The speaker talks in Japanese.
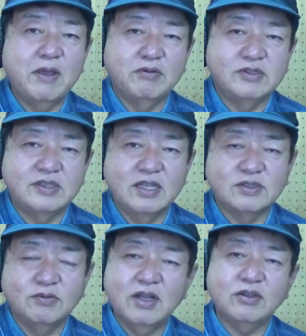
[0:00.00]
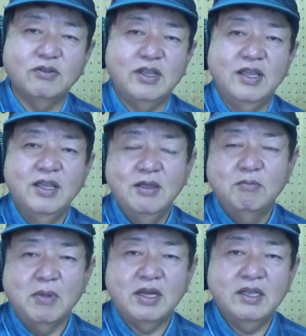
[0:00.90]
をして、その後に
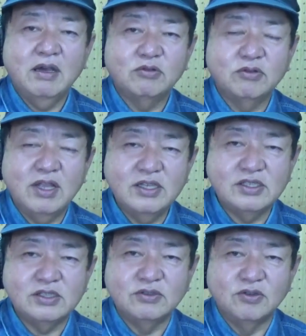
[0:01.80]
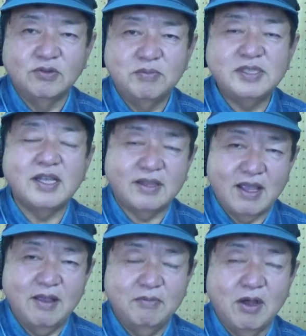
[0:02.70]
マリンアウト電柱を見せ
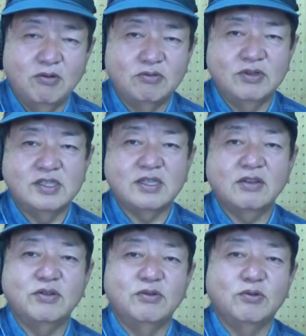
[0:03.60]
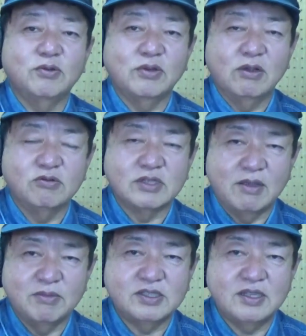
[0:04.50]
て、まあお送りしたということでござい
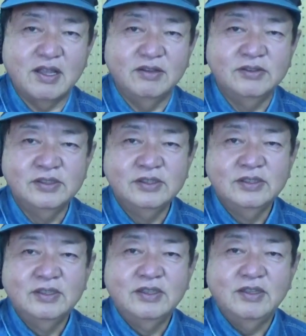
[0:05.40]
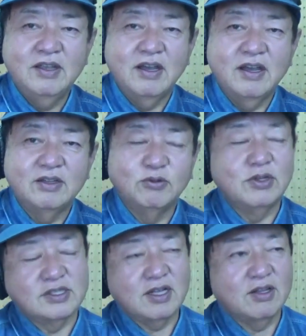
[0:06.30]
まして、いやーどう
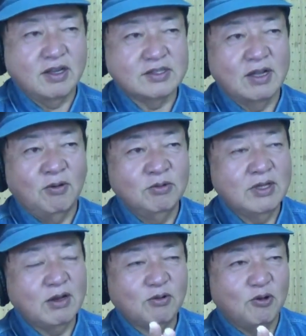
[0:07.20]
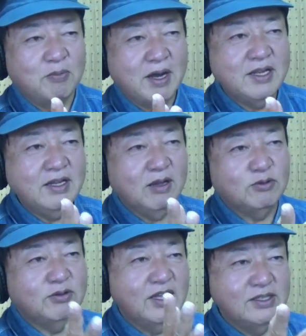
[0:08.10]
ですか、タカさん。女の子を
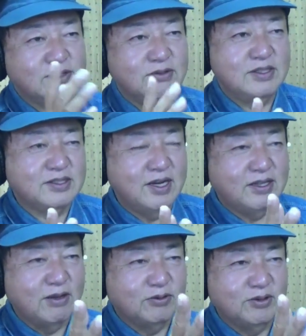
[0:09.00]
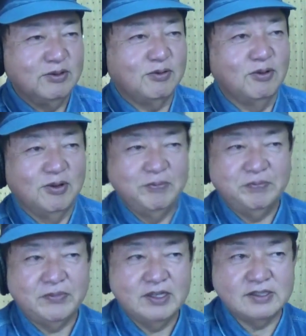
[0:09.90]
マリンアウト電柱に連れてくという、この
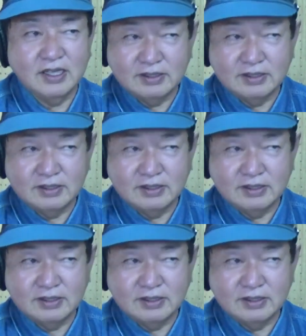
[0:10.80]
セン